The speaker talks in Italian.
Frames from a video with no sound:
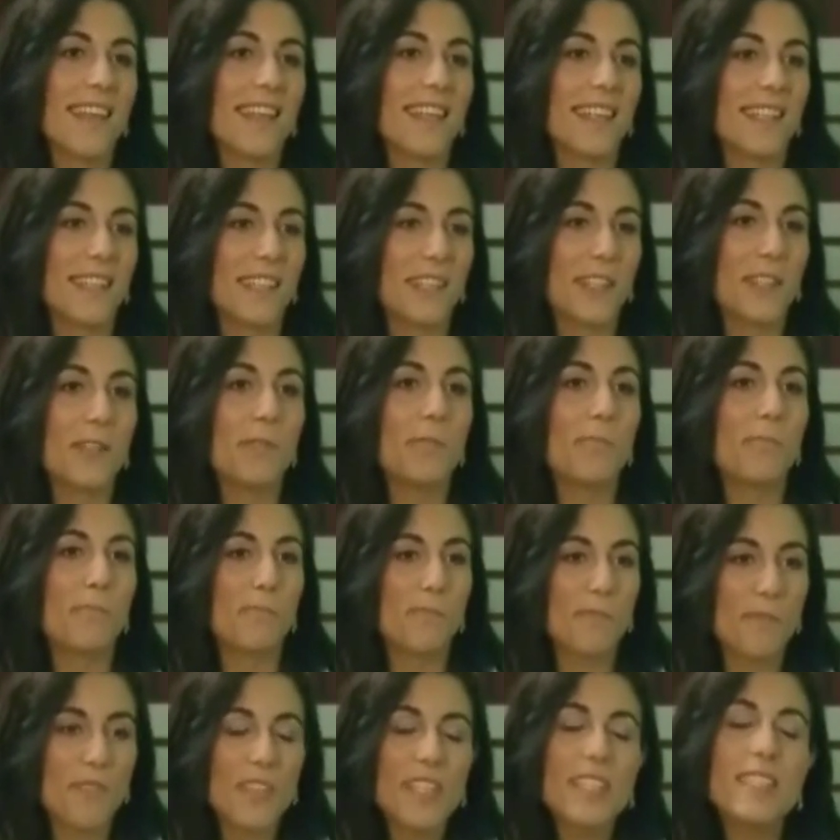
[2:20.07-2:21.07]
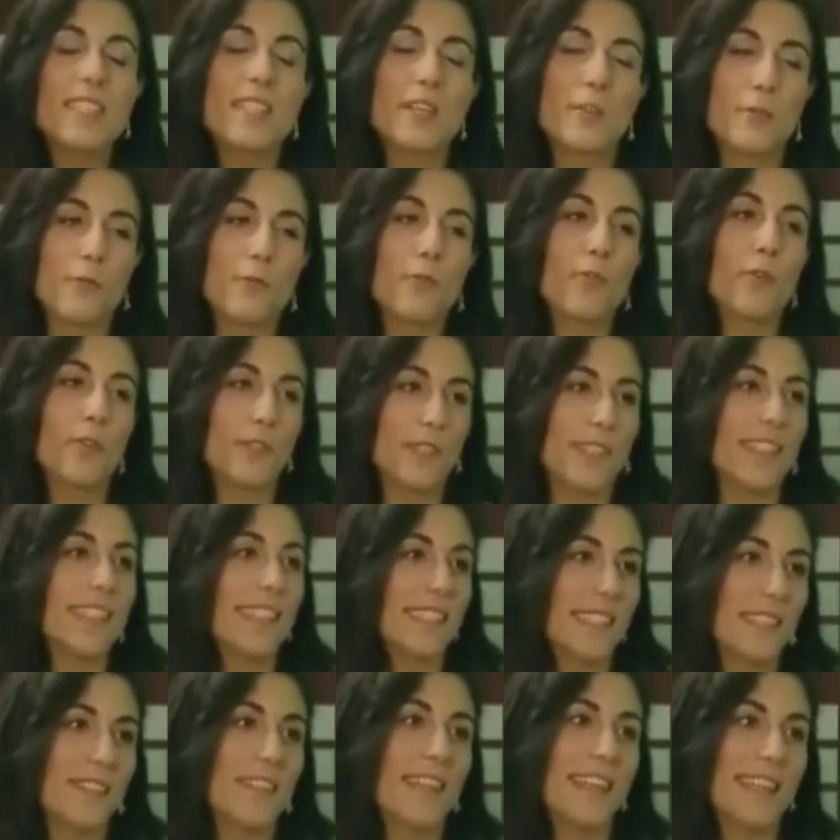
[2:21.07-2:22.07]
eh, viste con
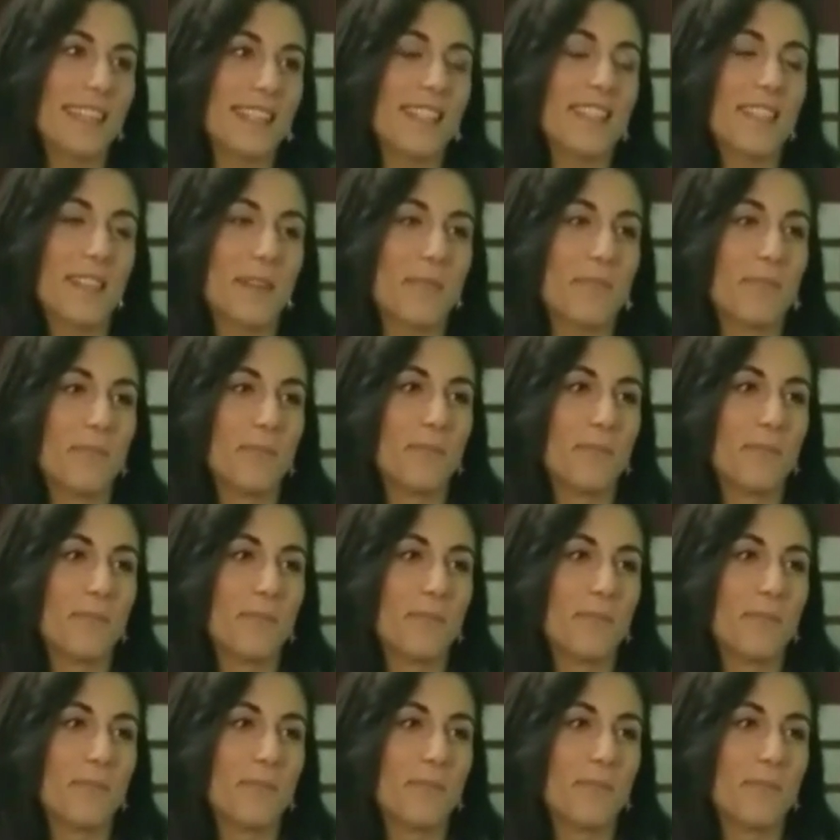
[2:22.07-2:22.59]
un'ottica diversa.